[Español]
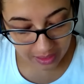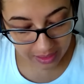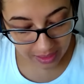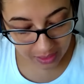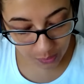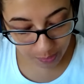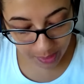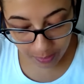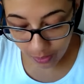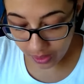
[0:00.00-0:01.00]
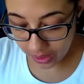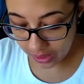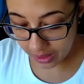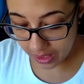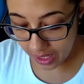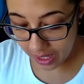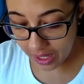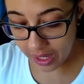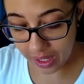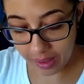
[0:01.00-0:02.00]
Está súper
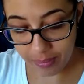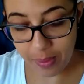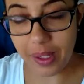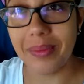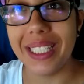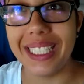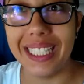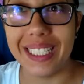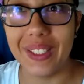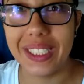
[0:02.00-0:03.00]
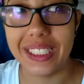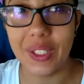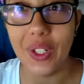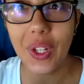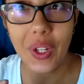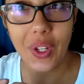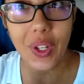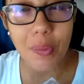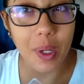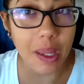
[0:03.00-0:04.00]
bonita. Me voy a maquillar con esto.
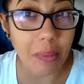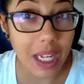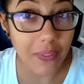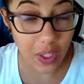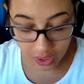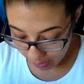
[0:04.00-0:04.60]
Ay, porque miren, no